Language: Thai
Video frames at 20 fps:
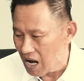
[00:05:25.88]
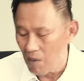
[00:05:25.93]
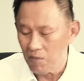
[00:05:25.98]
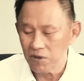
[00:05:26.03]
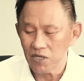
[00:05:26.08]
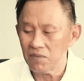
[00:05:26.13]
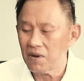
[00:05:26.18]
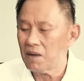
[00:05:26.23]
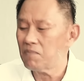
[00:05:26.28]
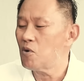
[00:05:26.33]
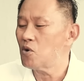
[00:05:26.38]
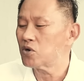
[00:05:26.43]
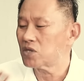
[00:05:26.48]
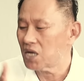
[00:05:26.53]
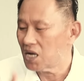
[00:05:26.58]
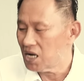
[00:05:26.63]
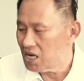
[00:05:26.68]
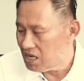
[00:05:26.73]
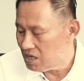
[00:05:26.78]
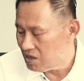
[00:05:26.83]
เราไม่จะไปพูด
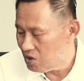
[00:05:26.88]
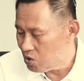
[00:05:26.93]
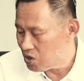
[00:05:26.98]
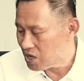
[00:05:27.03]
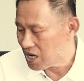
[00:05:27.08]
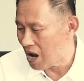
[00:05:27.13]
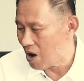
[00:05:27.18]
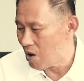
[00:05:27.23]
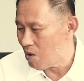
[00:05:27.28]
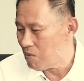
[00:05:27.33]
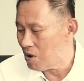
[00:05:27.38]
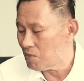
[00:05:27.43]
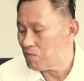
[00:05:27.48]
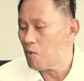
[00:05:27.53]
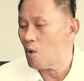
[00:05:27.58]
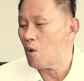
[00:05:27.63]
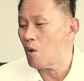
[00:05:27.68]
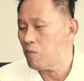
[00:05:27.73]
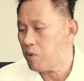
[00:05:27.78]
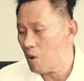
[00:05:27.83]
ถึงรุ่นเก่าเพราะ
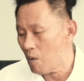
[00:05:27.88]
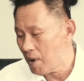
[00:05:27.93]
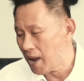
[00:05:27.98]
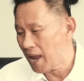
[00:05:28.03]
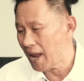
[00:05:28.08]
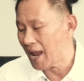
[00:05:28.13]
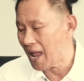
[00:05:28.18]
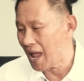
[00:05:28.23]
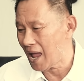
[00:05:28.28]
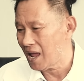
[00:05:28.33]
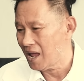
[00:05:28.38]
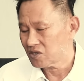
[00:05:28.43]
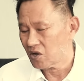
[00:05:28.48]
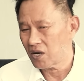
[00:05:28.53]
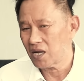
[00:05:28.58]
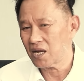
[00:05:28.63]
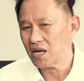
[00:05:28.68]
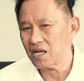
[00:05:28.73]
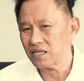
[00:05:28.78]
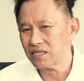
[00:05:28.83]
ผมผมเองเนี่ยตอ
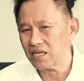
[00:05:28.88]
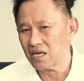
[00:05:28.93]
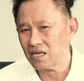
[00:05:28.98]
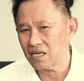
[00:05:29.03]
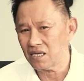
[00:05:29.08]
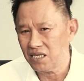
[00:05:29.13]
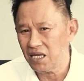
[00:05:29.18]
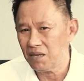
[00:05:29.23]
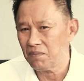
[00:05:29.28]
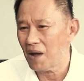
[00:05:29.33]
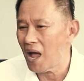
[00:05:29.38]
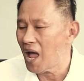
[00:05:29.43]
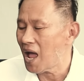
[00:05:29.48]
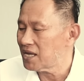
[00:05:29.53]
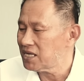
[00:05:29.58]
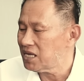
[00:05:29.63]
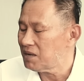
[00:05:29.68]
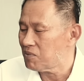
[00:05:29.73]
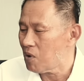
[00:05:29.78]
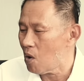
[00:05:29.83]
นนั้นก็สักยี่สิบห้า
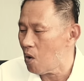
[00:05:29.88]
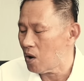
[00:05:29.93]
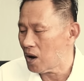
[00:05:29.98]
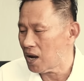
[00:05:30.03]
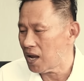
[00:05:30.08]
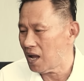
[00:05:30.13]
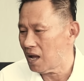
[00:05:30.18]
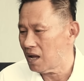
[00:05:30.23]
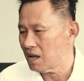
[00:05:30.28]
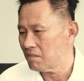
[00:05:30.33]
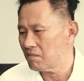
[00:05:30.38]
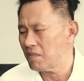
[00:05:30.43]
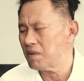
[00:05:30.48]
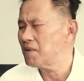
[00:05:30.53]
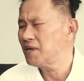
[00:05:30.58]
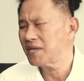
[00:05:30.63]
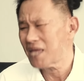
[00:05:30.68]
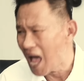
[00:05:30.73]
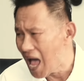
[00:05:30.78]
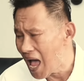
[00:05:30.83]
ยี่สิบหกเนี่ยไม่
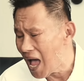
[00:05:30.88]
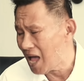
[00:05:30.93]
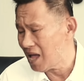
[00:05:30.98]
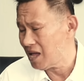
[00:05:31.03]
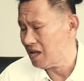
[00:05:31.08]
เป็นยา